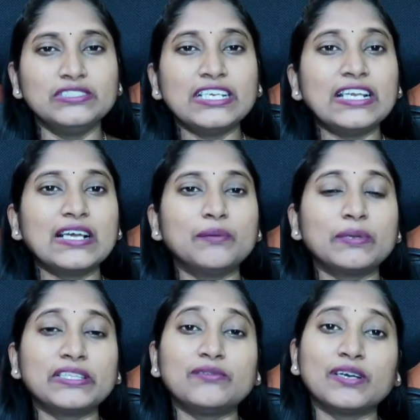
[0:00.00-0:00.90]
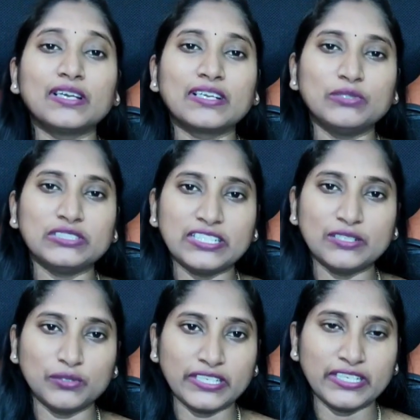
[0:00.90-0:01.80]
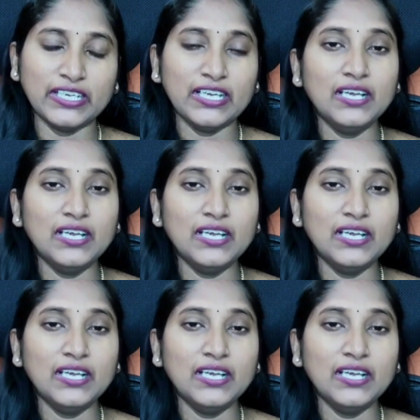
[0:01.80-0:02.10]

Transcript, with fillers: జనరల్గా ప్రతి ఒక్కరికి వచ్చే డౌటే